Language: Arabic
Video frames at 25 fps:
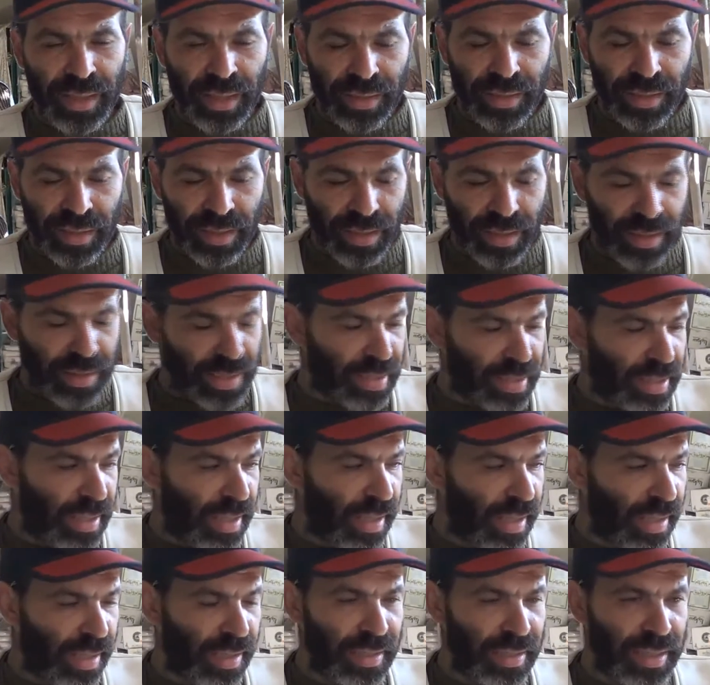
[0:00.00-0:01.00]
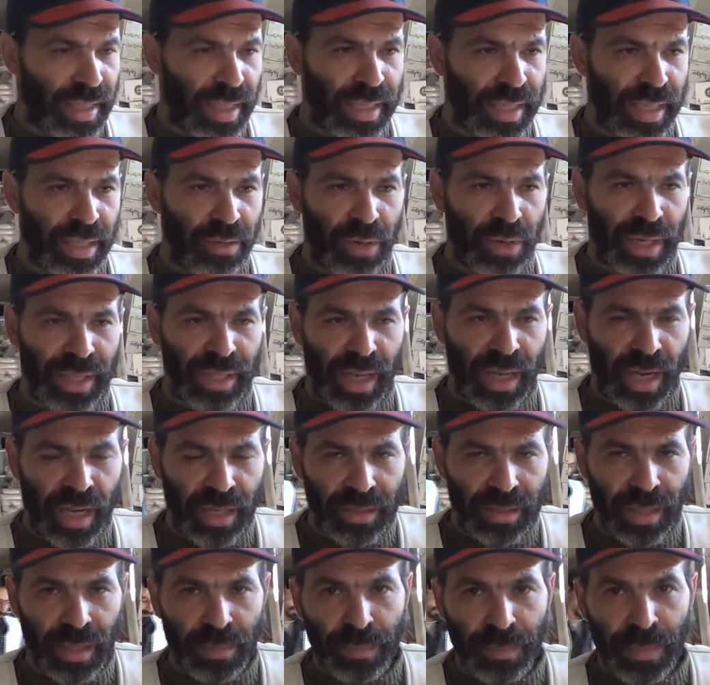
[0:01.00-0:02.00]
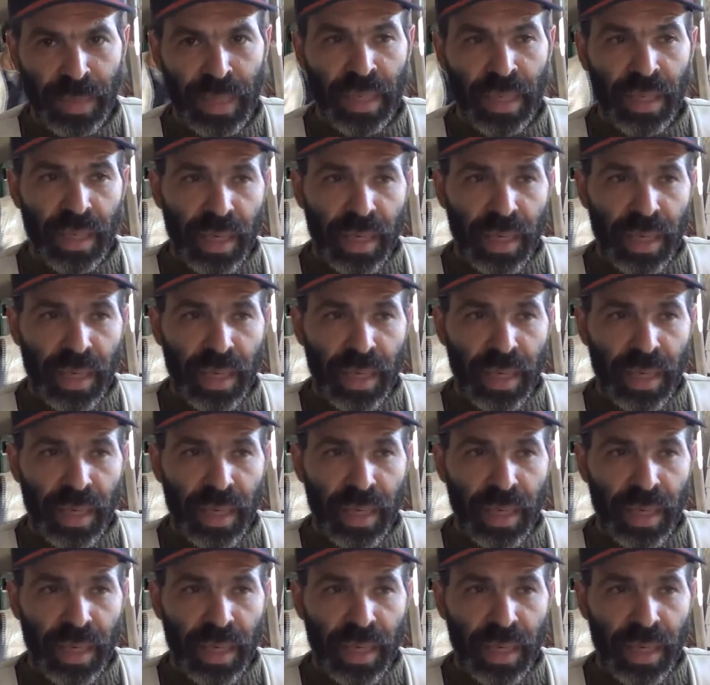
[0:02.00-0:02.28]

يعني السله الغذائيه وعندنا حطب